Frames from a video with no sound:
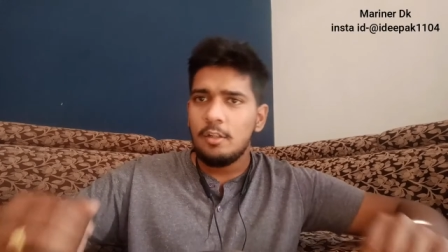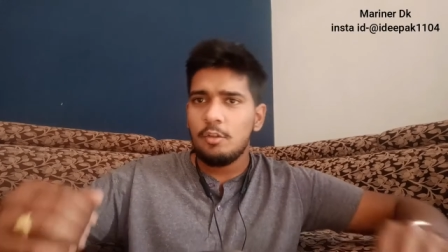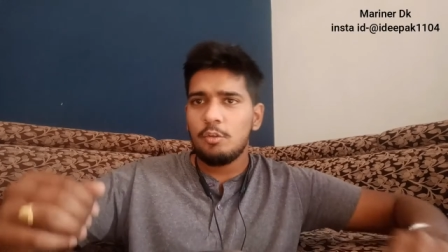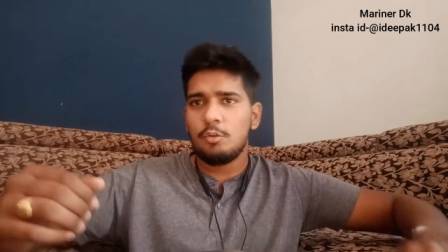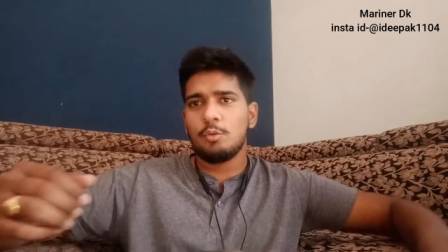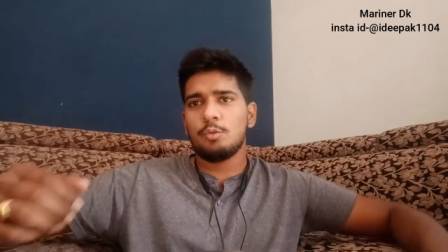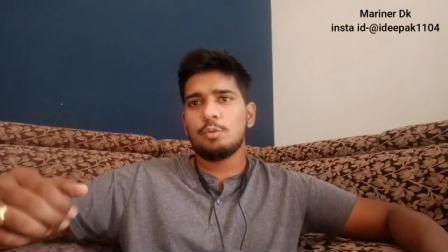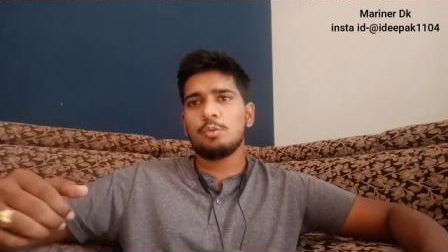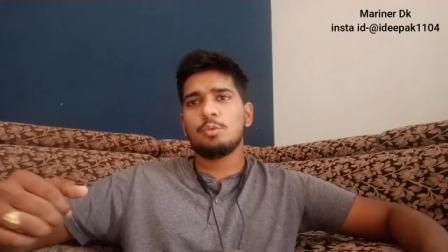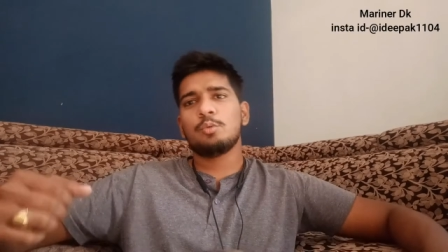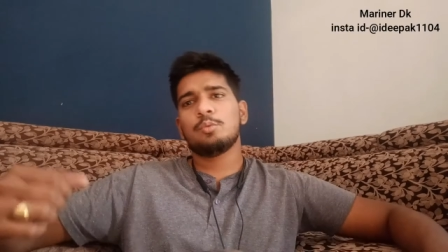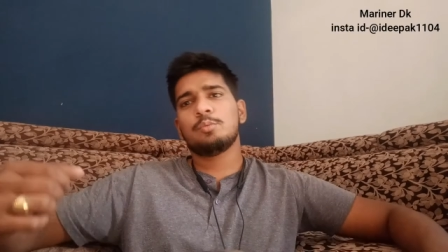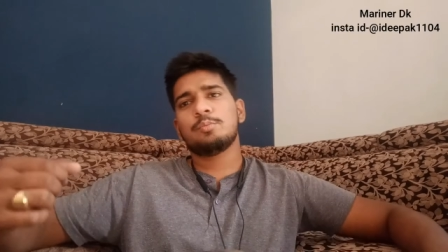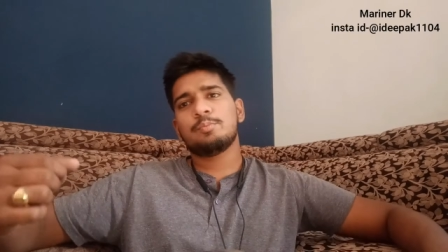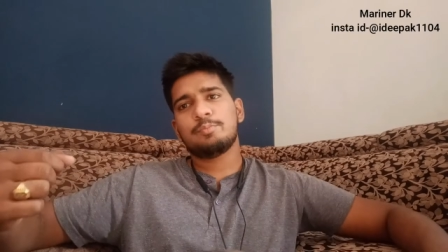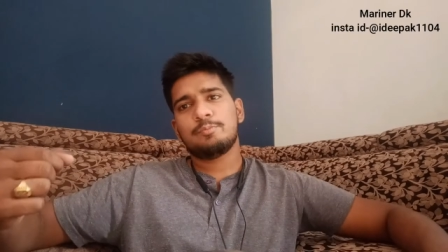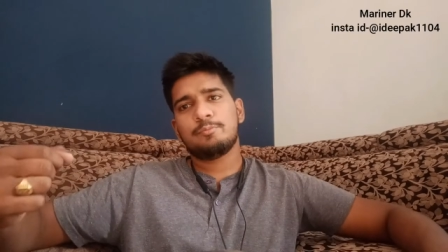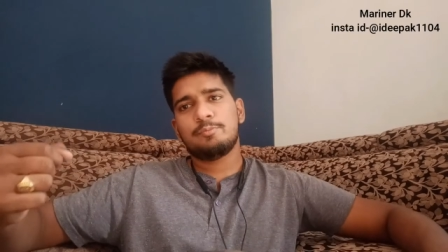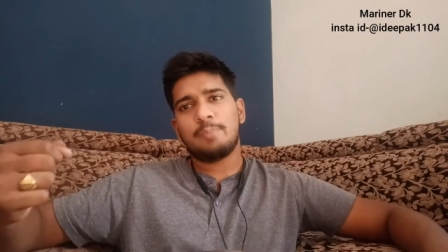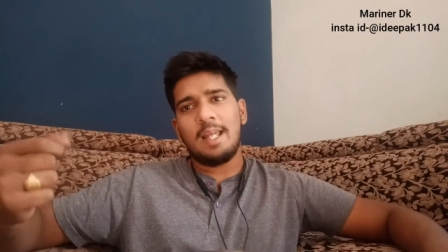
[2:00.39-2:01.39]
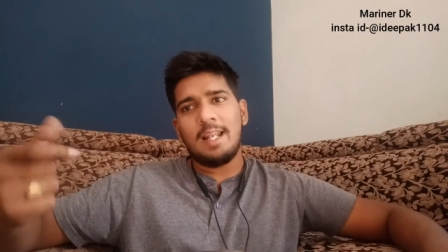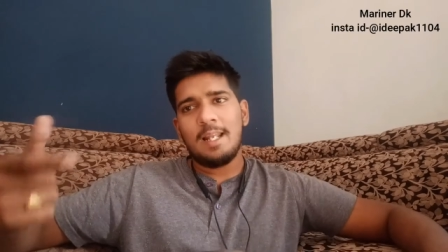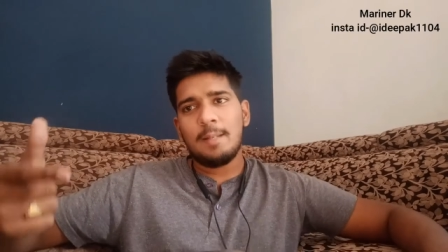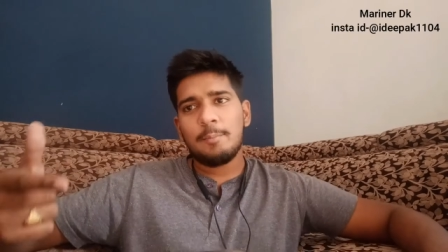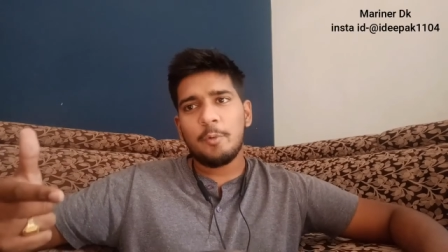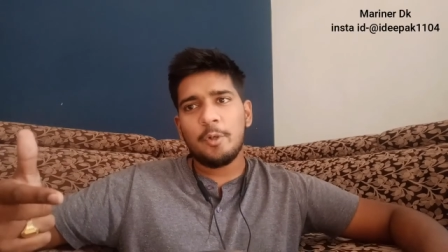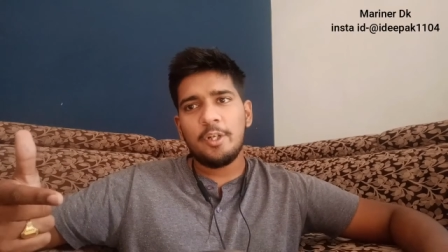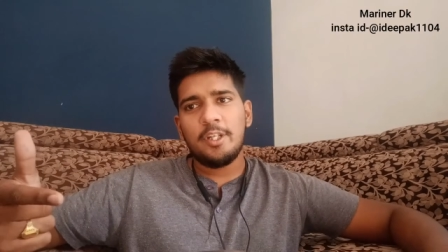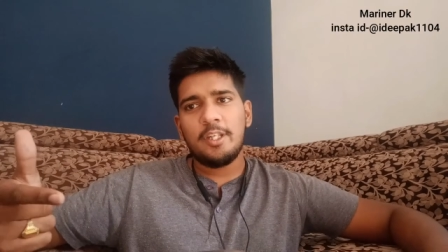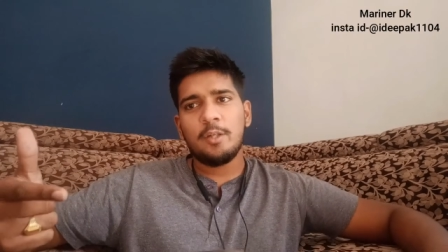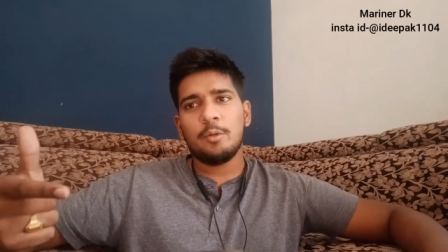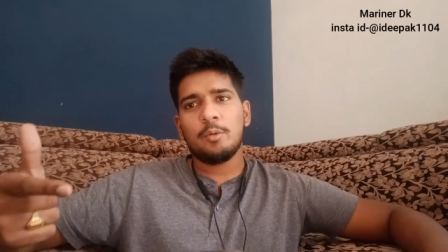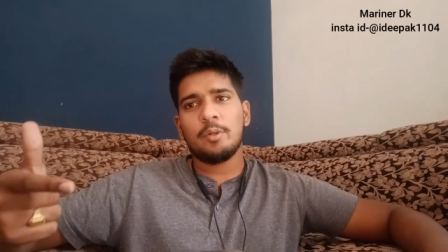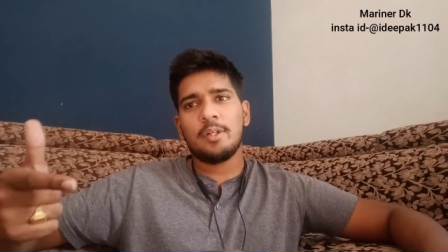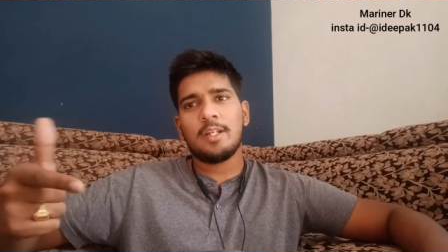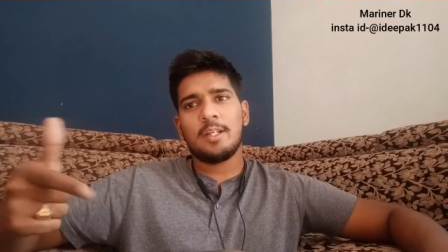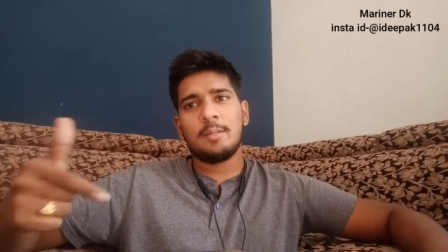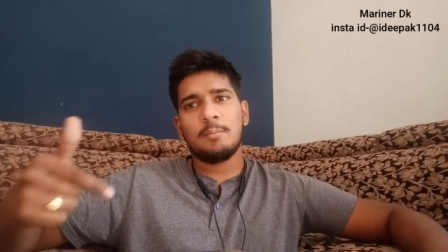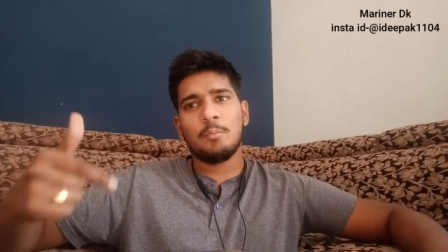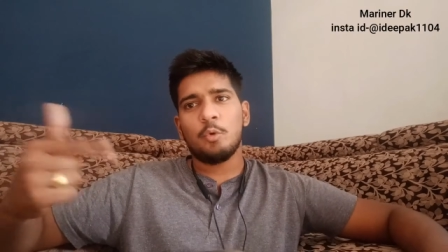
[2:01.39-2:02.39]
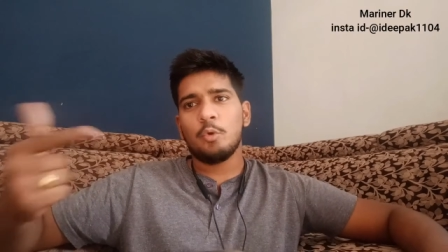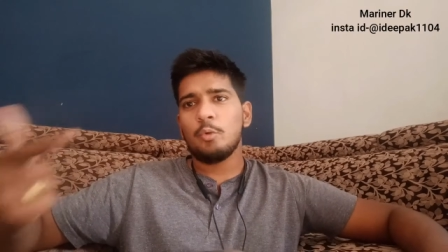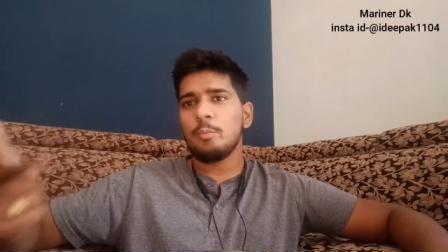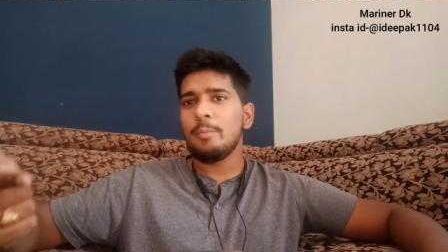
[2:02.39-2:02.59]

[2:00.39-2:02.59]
सो so, पहला पॉइंट ये हो गया कि मोर